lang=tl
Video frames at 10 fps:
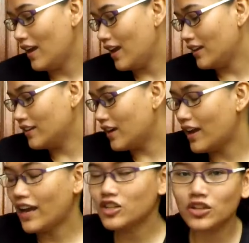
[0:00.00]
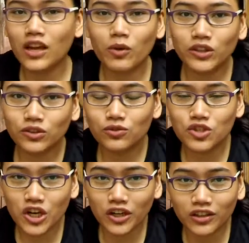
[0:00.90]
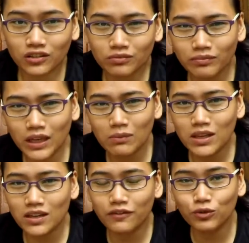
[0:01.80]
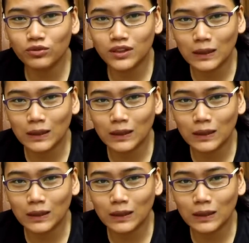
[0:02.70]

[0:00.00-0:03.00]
And uh, actually, I want to share maybe a few